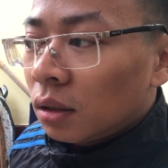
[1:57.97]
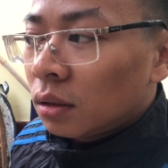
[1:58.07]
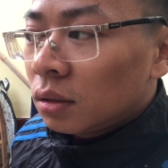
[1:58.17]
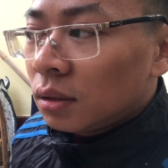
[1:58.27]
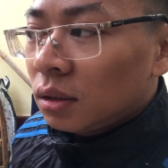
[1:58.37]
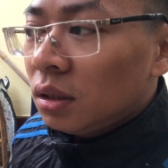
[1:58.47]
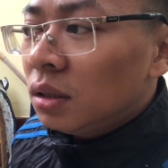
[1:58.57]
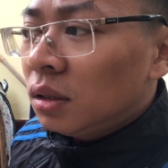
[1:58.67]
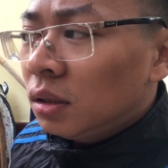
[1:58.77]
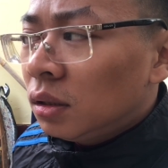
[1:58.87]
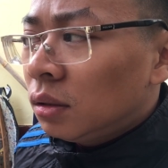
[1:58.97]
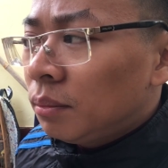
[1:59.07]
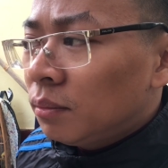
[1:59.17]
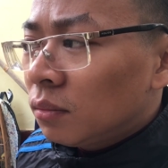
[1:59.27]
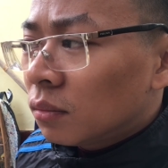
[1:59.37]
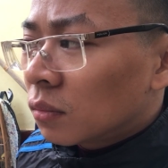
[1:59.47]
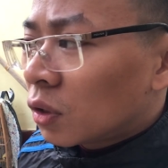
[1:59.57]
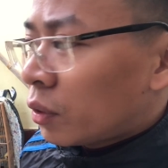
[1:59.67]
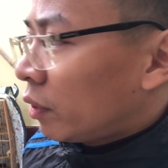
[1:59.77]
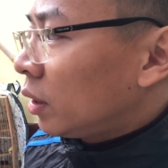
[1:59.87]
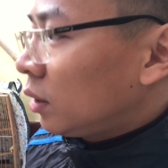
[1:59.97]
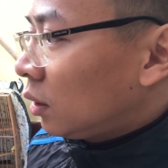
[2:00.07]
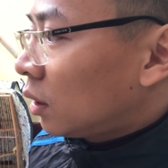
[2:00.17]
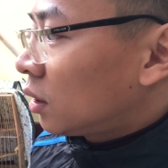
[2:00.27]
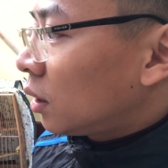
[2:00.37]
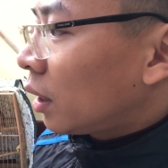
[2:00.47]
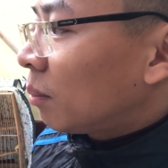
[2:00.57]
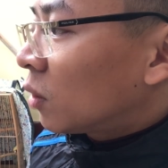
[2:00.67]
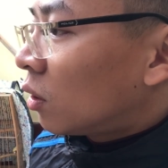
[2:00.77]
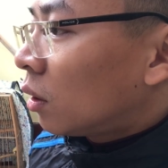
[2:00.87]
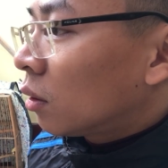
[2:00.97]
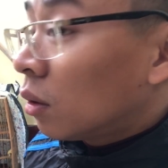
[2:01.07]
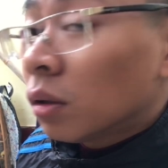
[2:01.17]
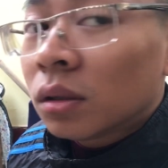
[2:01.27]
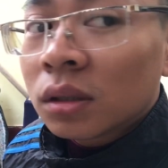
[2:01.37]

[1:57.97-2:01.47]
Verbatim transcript: uh, Như đối với như đợt trước em có con